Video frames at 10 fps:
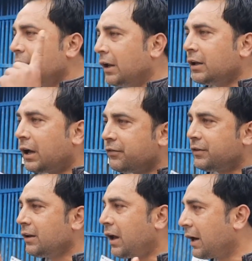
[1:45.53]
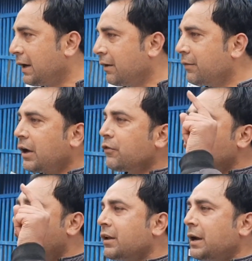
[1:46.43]
जनता रिश्तेदार नहीं है बिकॉज
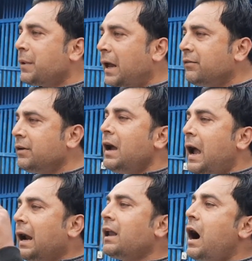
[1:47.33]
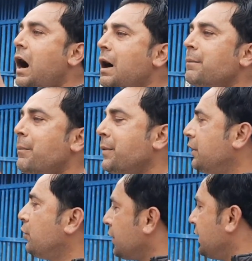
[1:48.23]
यू आर द एम्प्लाइज एंड आप अपनी
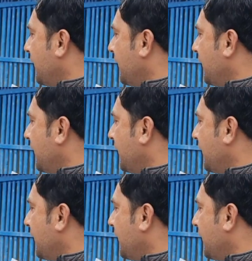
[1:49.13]
ड्यूटी